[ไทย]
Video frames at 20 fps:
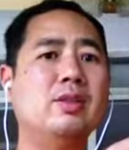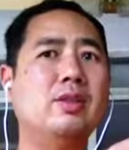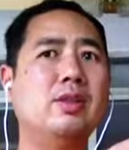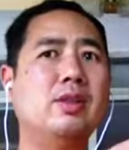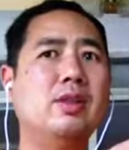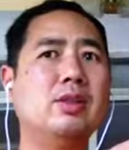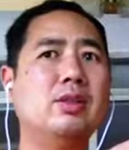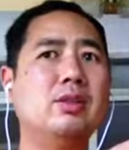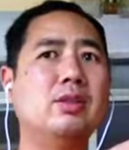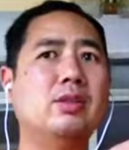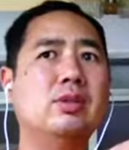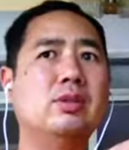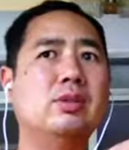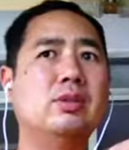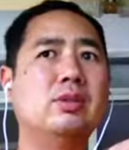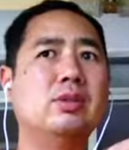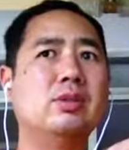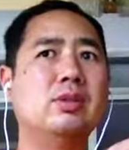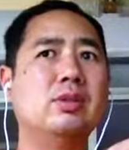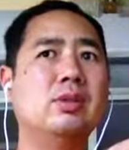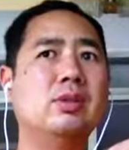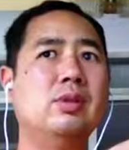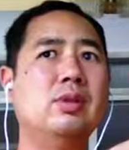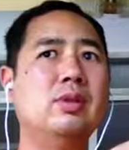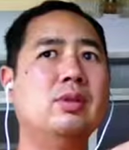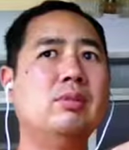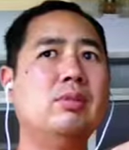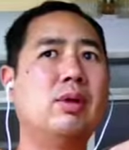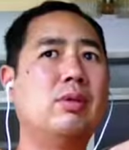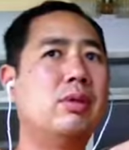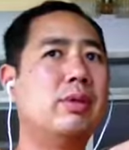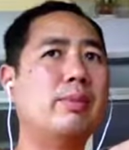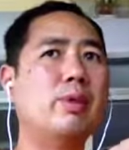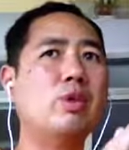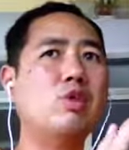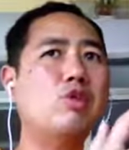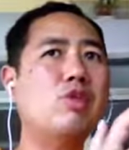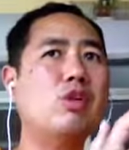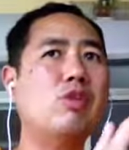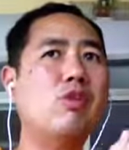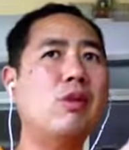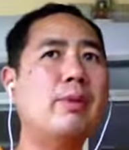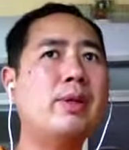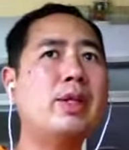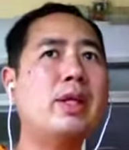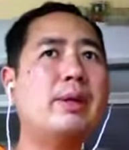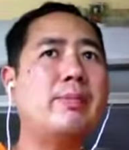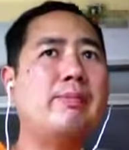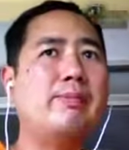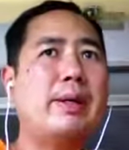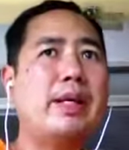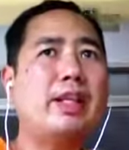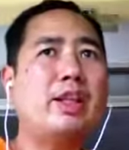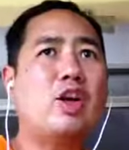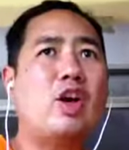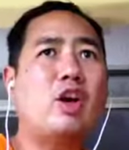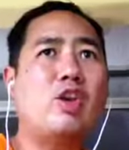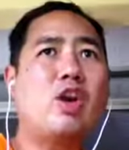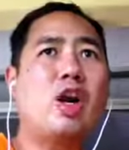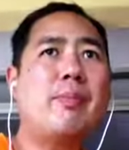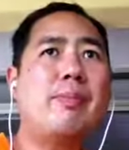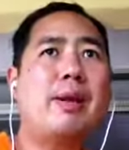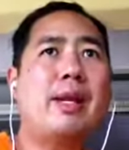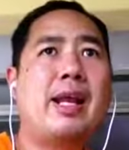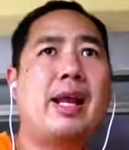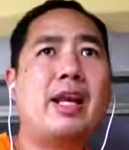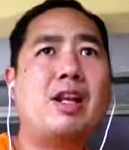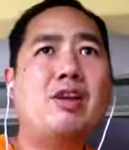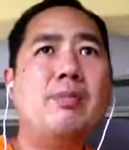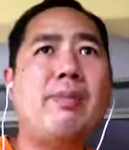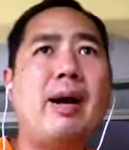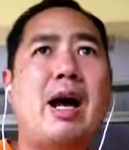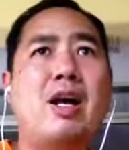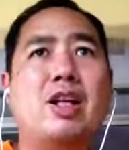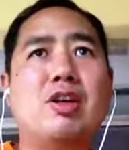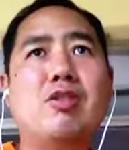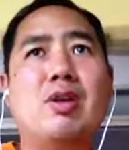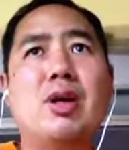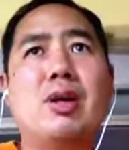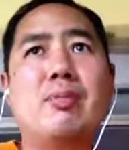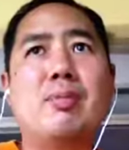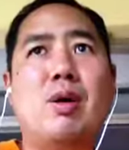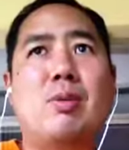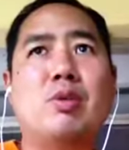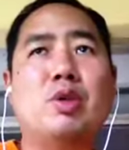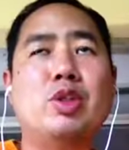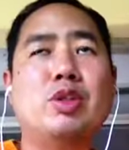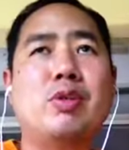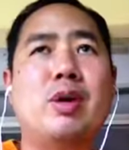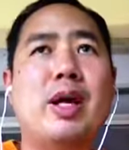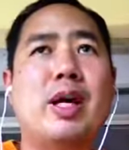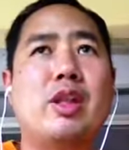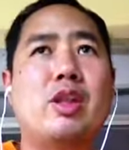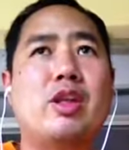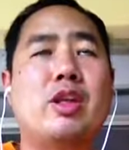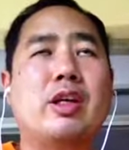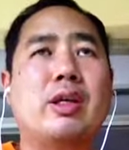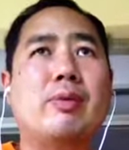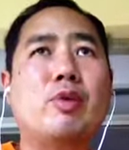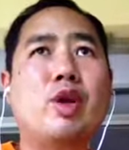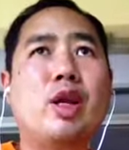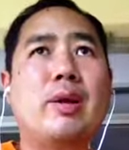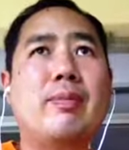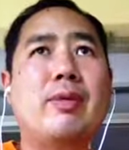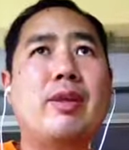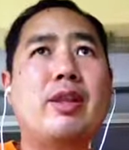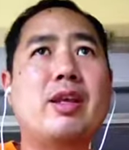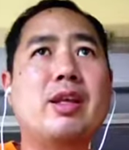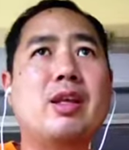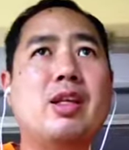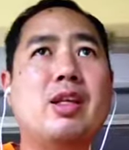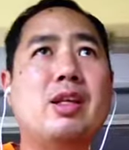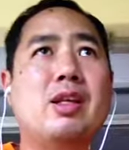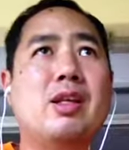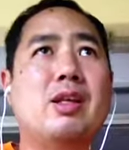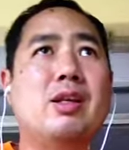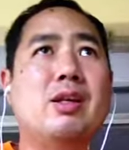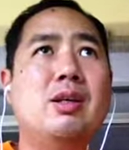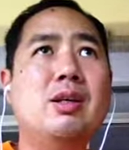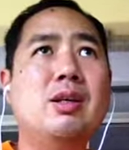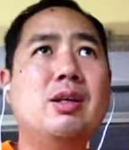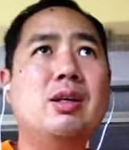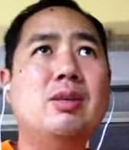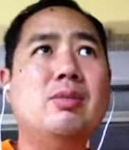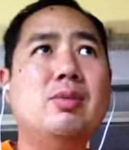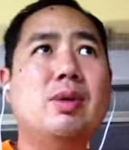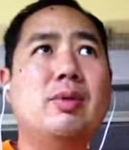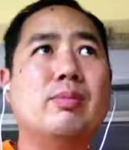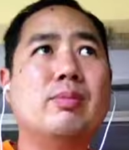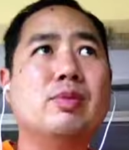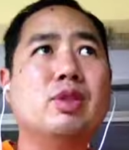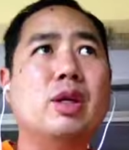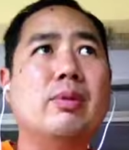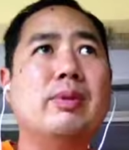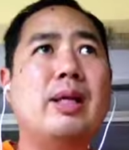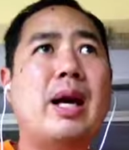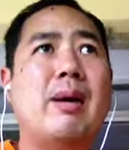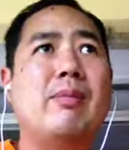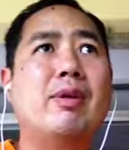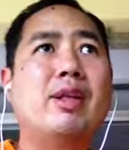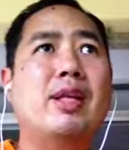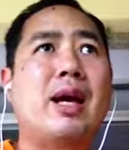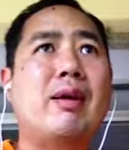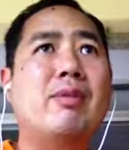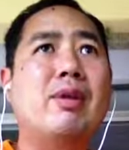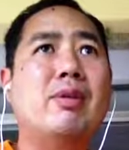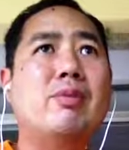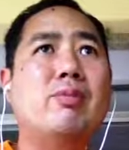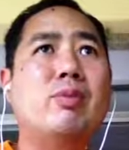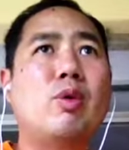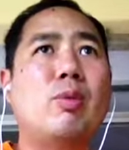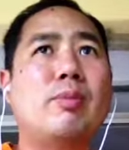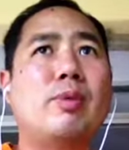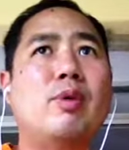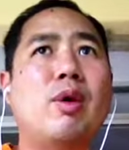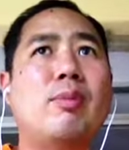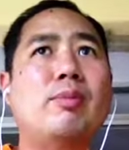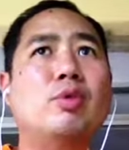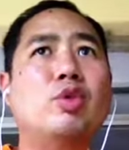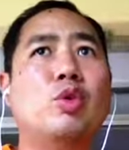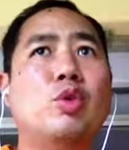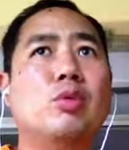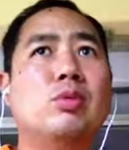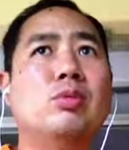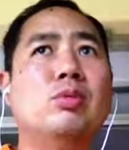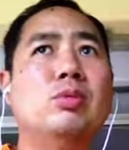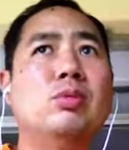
ซึ่งผมก็ไม่รู้ว่ามันจะไปต่อยอดเป็นอะไรหรือเปล่าแต่ว่า ผมรู้สึกว่าไอ้สิ่งพวกนี้เป็นสิ่งที่ ผมชอบทำแล้วทำแล้วผมมีความสุข